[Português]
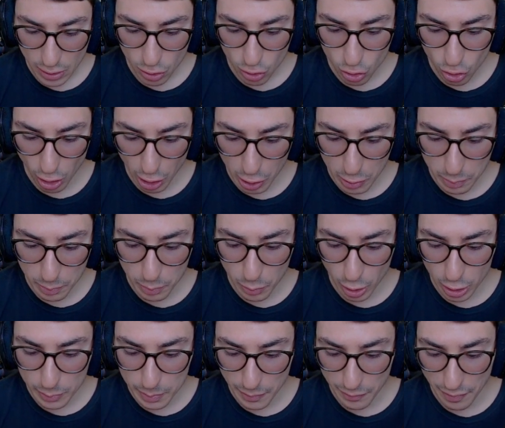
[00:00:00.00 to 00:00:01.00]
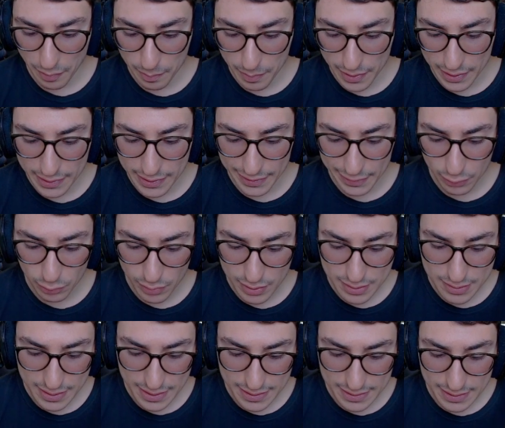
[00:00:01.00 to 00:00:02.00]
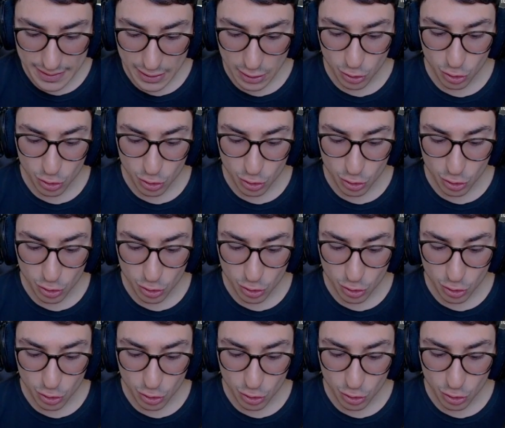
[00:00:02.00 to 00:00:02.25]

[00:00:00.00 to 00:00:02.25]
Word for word: Jogue o modo PVP e ganhe duas vezes.